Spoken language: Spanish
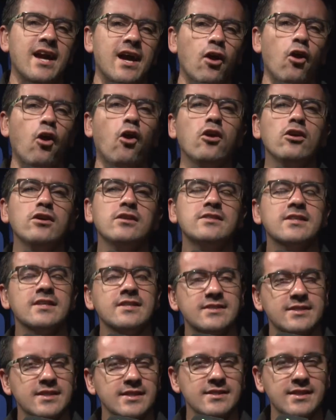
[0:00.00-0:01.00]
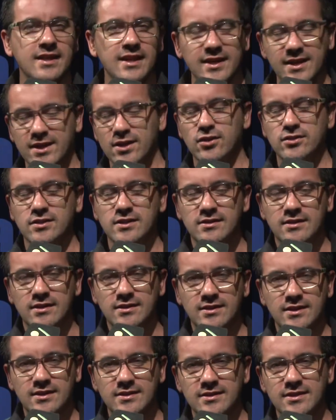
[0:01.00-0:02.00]
Hoy se sientan aquí los
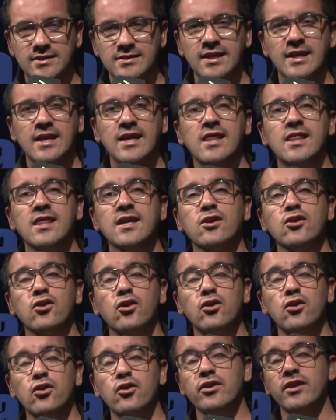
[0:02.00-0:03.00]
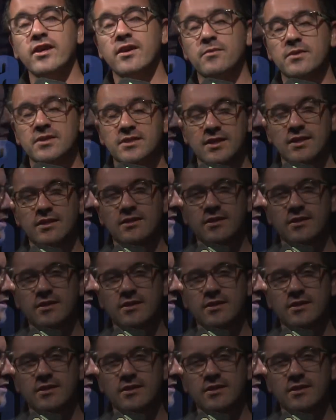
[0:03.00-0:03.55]
intendentes de Colonia Vicente